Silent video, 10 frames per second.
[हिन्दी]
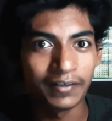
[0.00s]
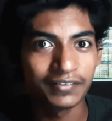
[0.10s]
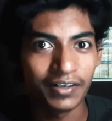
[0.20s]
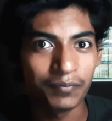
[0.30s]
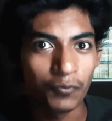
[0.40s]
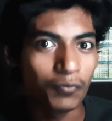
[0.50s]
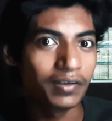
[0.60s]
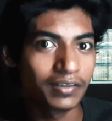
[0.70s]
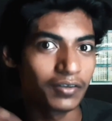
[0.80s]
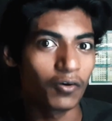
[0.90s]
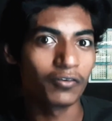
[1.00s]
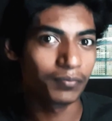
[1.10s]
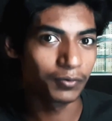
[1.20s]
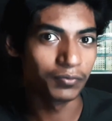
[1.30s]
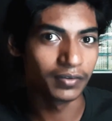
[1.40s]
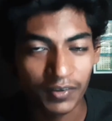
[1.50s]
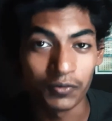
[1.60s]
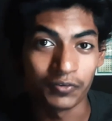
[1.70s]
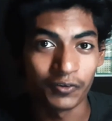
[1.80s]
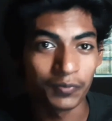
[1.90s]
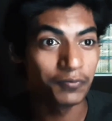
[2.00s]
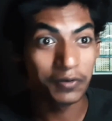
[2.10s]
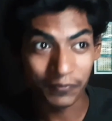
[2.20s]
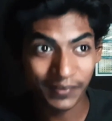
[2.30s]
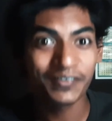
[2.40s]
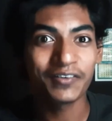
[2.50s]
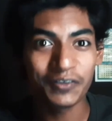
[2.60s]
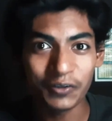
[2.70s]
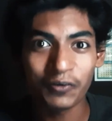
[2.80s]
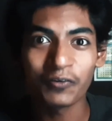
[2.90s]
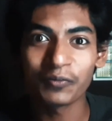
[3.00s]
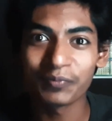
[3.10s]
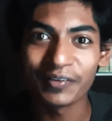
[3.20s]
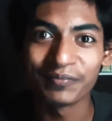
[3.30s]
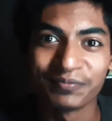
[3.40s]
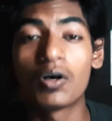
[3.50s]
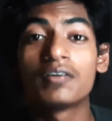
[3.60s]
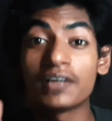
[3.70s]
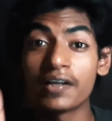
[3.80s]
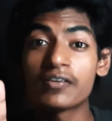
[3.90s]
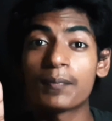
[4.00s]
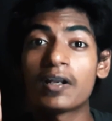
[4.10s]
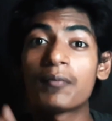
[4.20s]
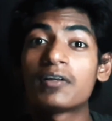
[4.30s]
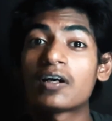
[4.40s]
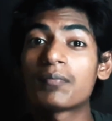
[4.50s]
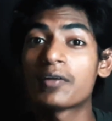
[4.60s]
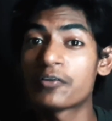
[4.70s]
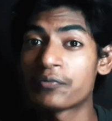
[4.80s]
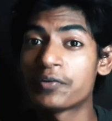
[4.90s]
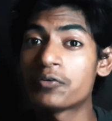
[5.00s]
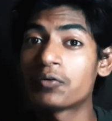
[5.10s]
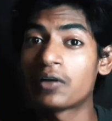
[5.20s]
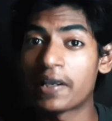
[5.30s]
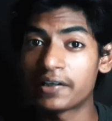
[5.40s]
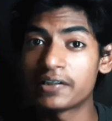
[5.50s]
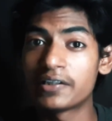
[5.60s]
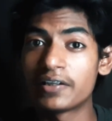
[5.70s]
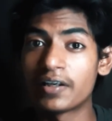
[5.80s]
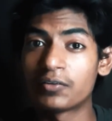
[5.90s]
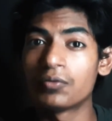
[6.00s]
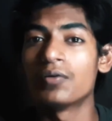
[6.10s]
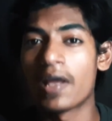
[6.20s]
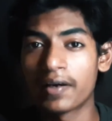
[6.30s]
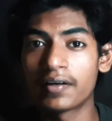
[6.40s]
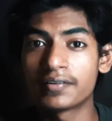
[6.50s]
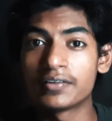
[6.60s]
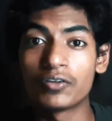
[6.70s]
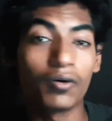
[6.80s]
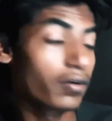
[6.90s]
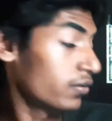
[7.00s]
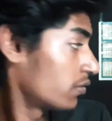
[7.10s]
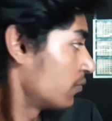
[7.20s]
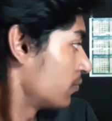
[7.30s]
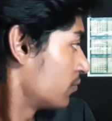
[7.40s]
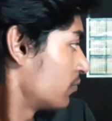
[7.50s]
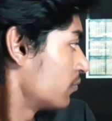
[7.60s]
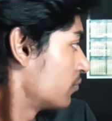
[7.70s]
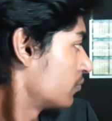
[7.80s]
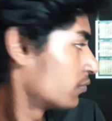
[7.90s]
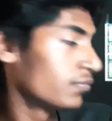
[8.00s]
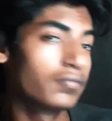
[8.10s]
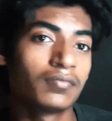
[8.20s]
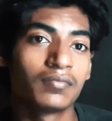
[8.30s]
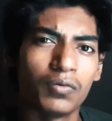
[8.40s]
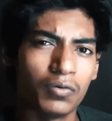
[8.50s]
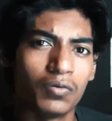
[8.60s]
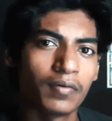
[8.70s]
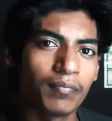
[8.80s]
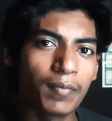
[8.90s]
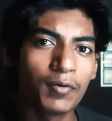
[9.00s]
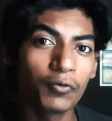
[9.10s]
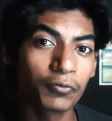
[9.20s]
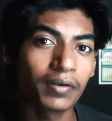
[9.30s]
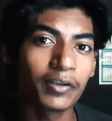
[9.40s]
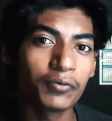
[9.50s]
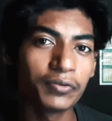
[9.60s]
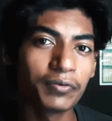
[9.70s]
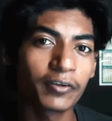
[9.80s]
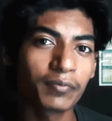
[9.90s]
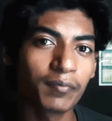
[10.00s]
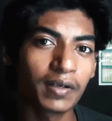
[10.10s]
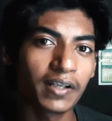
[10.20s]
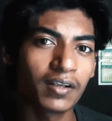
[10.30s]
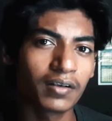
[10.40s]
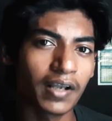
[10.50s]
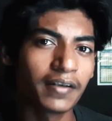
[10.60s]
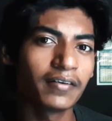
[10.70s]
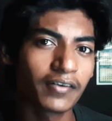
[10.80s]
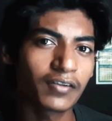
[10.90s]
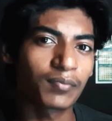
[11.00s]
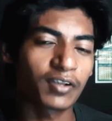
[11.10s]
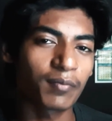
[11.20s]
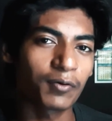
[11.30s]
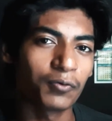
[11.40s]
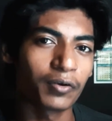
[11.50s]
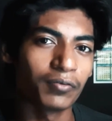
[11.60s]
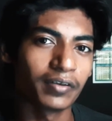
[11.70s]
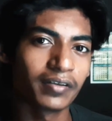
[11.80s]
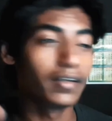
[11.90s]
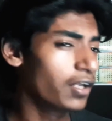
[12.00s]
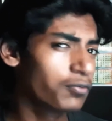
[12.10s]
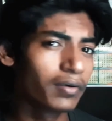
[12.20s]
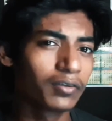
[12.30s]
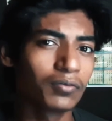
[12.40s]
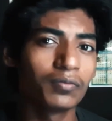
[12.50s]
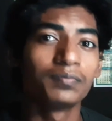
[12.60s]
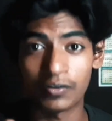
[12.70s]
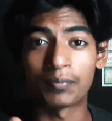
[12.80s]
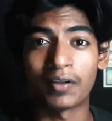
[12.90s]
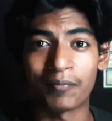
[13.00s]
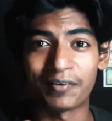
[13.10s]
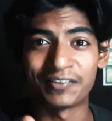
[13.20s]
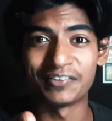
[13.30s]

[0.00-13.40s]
और पता चला मूवी इतनी औसम क्यों थी क्योंकि इसमें वी इतने औसम थे तो जाने से पहले अभी तक आपने इस वीडियो को लाइक नहीं किया है तो लाइक कर दीजिए और ओह मे बी उस वाले यूनिवर्स में मेरे 900 सब्सक्राइबर हो गए होंगे नहीं हुए तो सब्सक्राइब कर